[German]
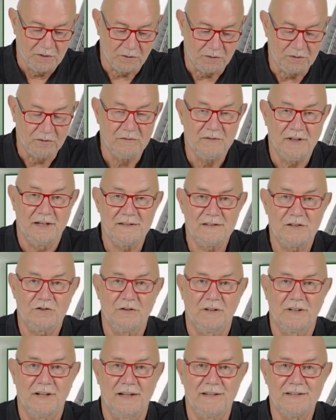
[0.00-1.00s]
Und nun werden Sie
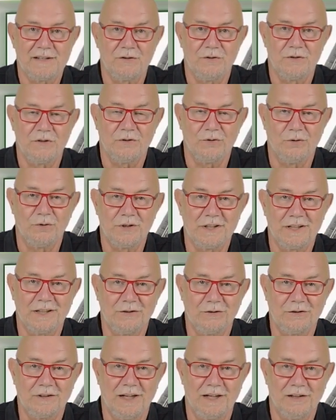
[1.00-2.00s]
schon ganz unruhig
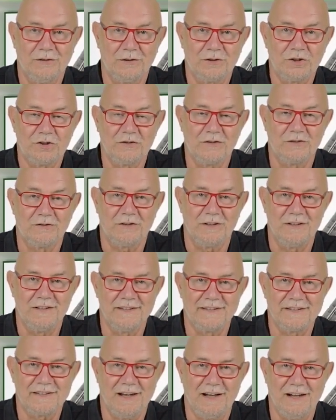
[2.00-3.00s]
hin und her rutschen und
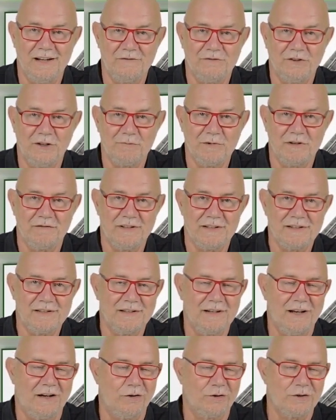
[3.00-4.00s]
wollen Zahlen von mir
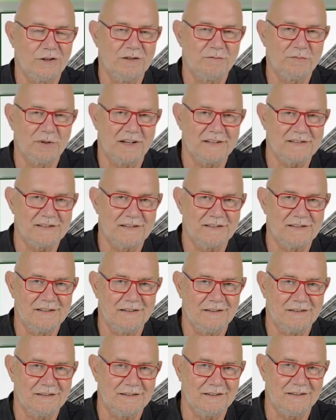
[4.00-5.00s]
wissen. Auch die
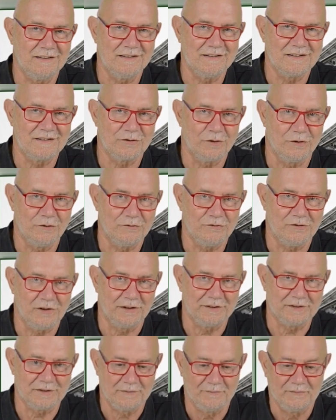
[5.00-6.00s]
präsentiere ich Ihnen
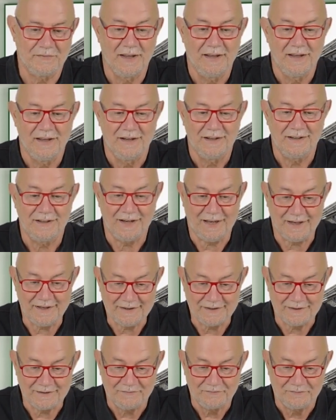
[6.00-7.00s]
sofort
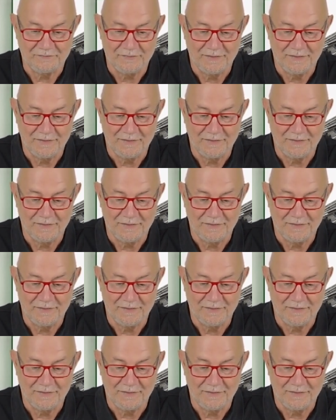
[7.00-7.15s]
gleich.